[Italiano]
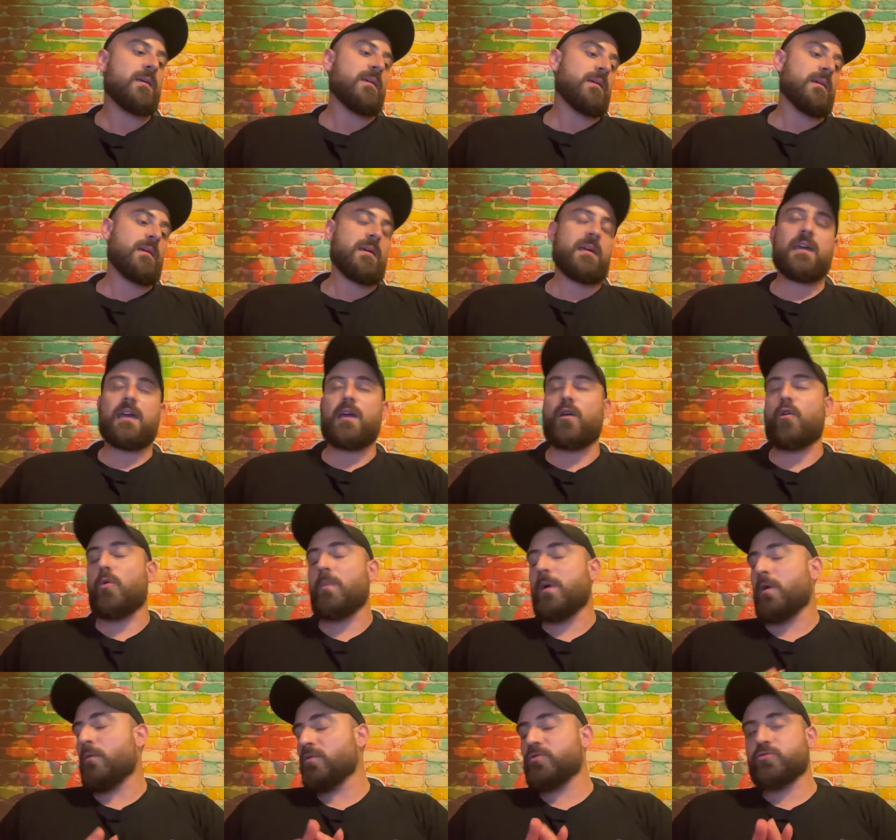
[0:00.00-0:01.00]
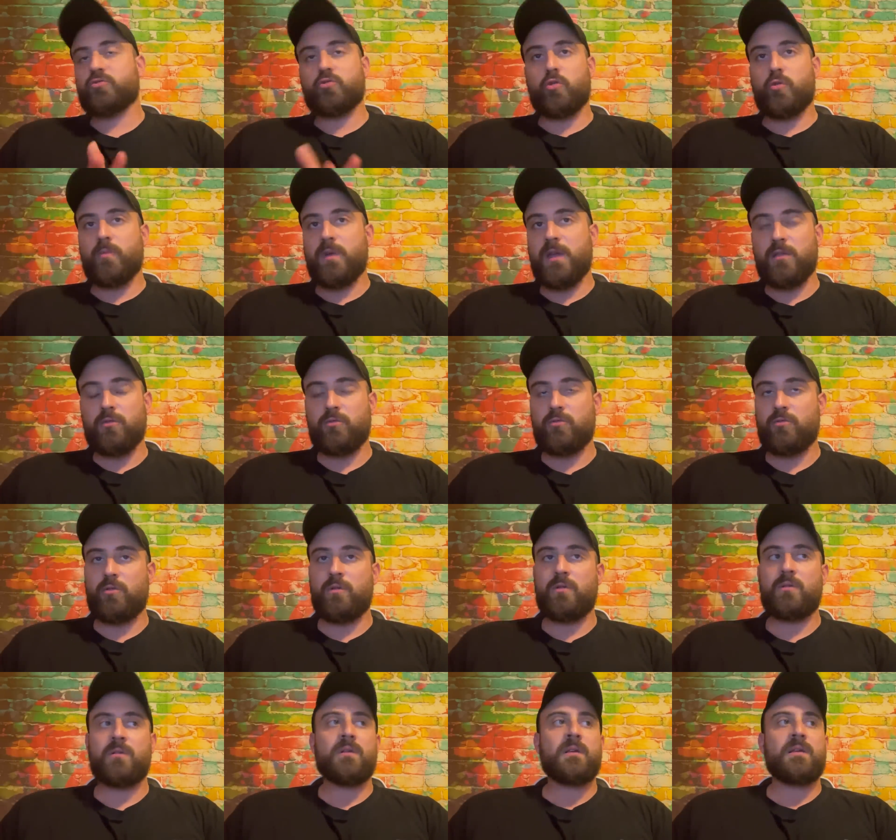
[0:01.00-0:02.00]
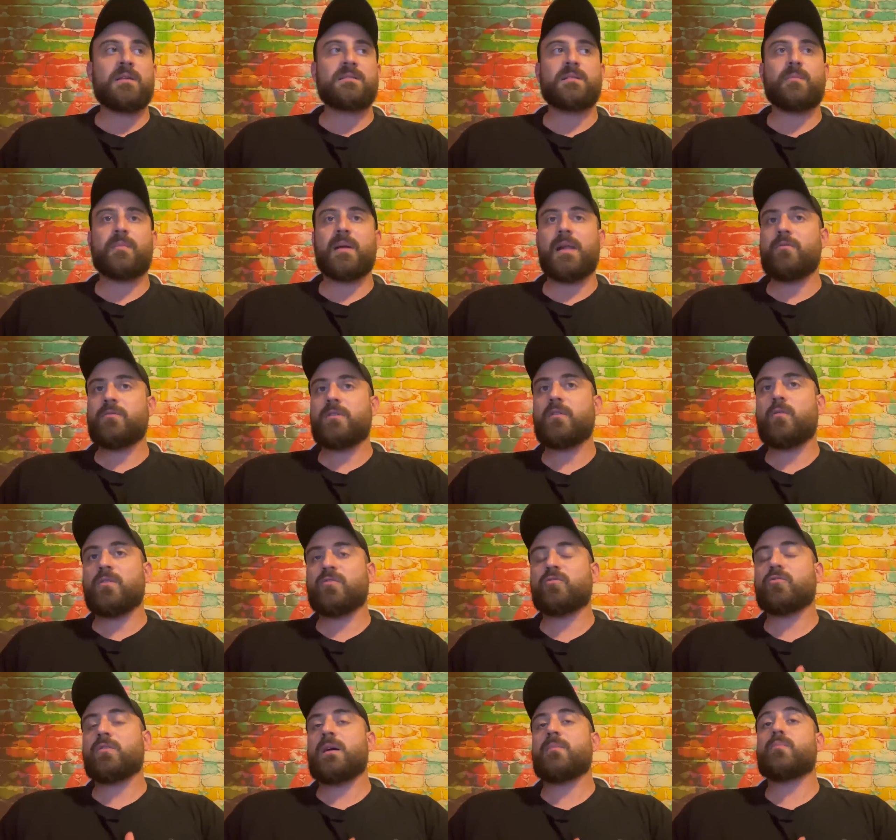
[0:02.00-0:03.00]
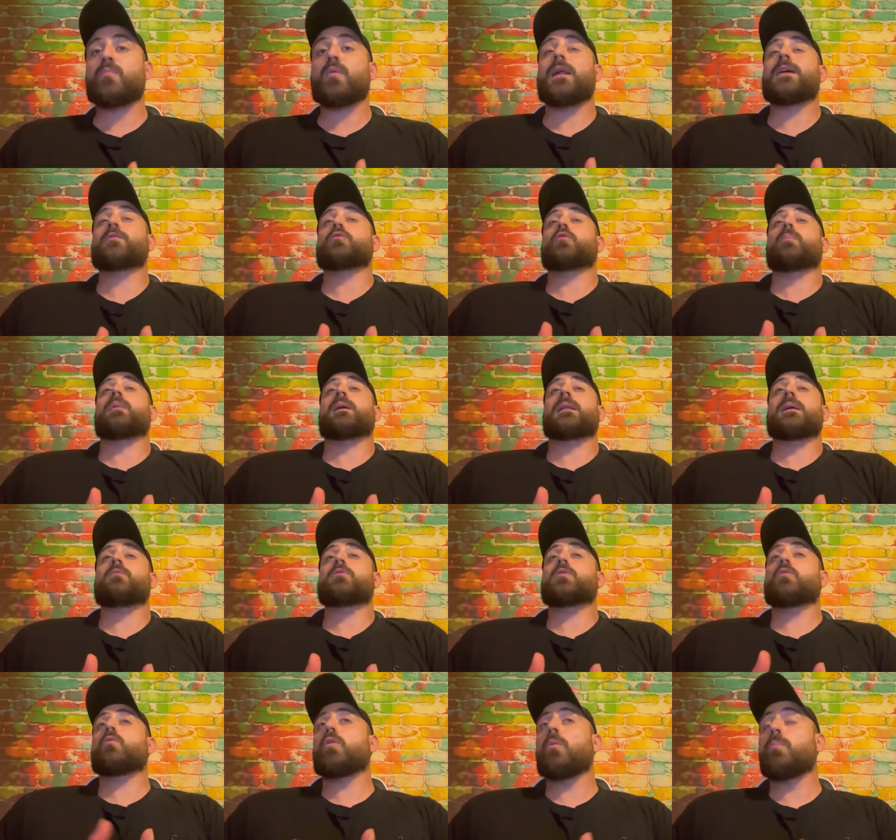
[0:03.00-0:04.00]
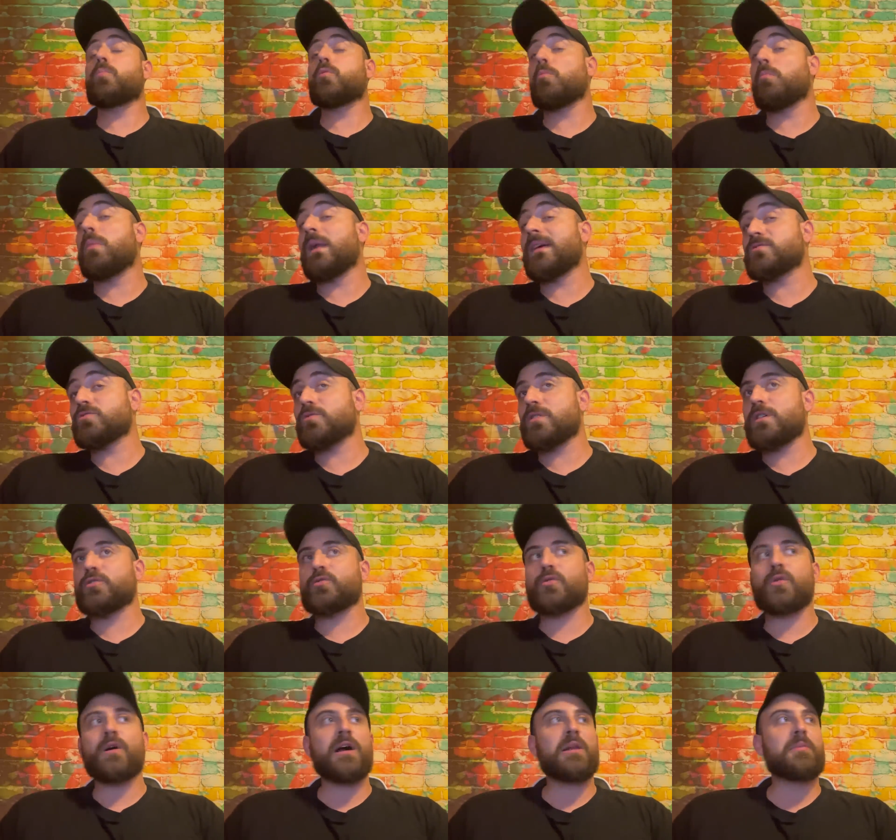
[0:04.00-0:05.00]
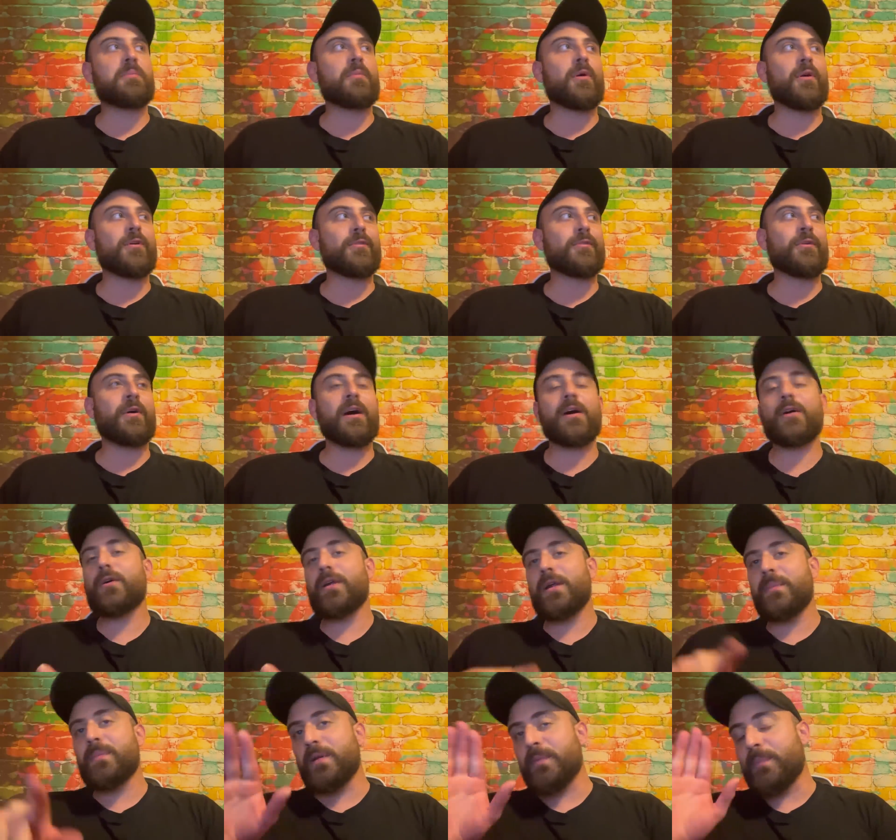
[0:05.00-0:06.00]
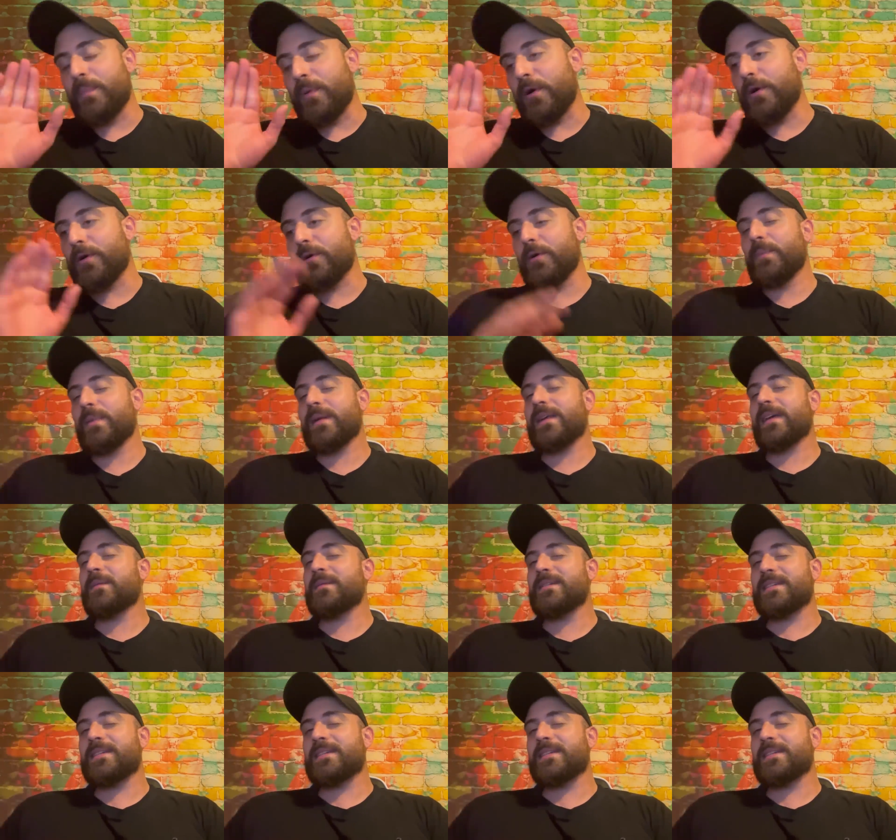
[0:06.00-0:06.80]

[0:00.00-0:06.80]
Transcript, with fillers: eh, come in questo momento se parliamo di questo campionato, parliamo di quello più blasonato al mondo, ancora per poco perché mi